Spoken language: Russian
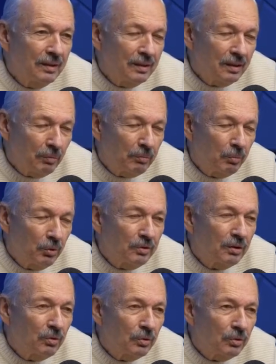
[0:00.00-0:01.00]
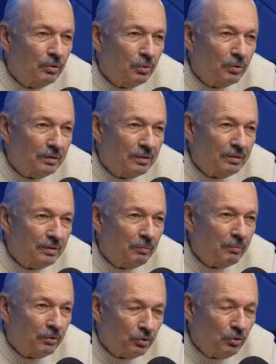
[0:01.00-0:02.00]
обработаны культурой,
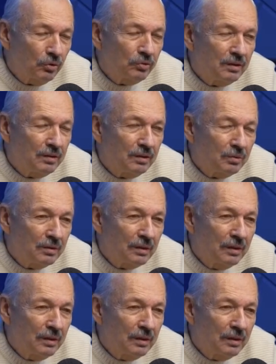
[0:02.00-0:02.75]
как мы созданы ею.